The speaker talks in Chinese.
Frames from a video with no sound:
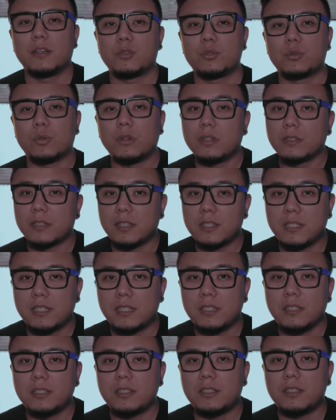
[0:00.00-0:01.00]
所有的
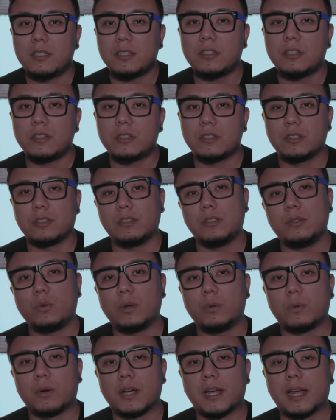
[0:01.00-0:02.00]
契机是因
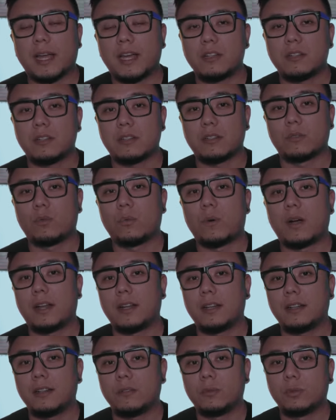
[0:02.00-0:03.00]
为我开始
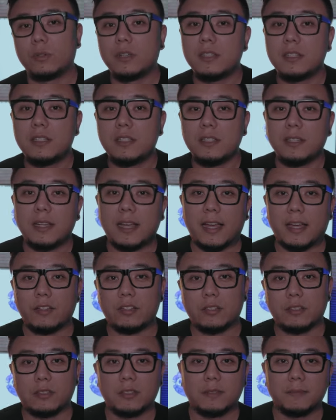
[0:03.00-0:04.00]
玩无人机开
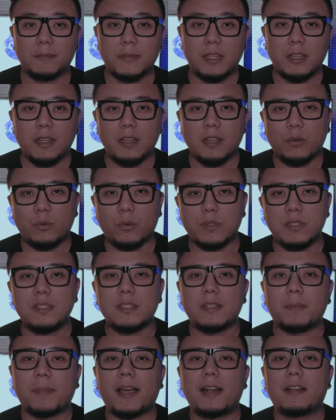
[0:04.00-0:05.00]
始的，我
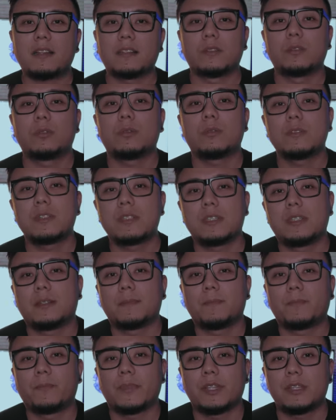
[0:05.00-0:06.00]
自己拍了很多东西。
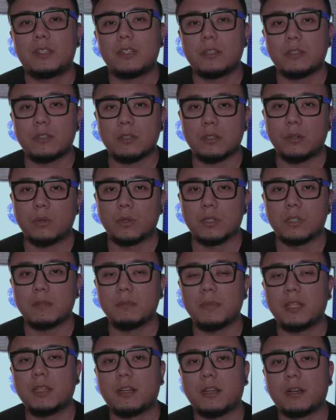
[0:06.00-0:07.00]
这个时候，我
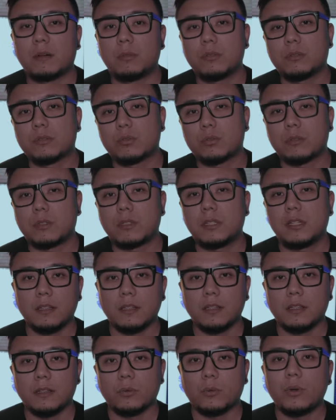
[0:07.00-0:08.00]
身边的好朋友说，
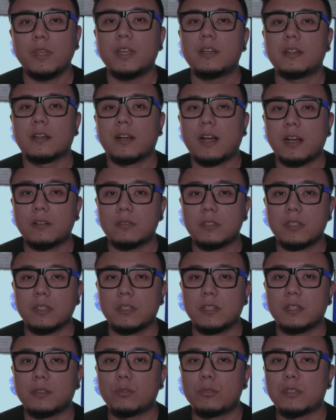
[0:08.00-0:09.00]
我也很好奇
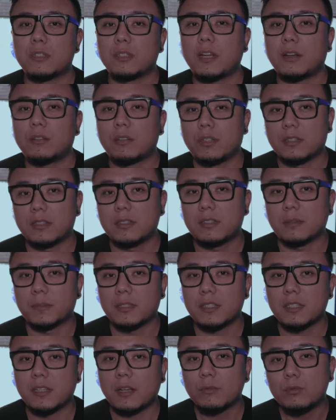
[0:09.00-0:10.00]
这个东西到底是怎
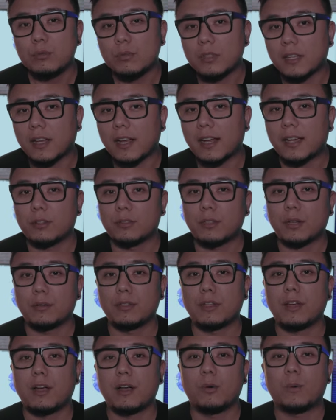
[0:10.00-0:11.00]
么操作的，还有到
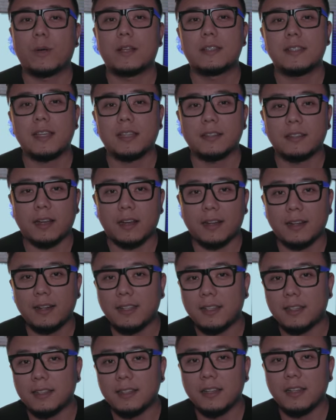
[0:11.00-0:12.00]
底好玩在哪
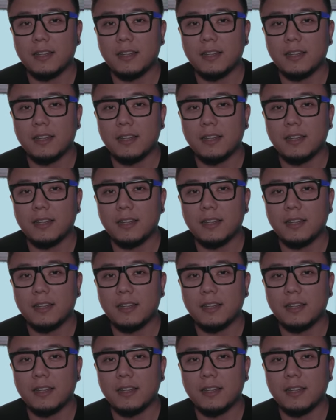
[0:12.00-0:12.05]
里。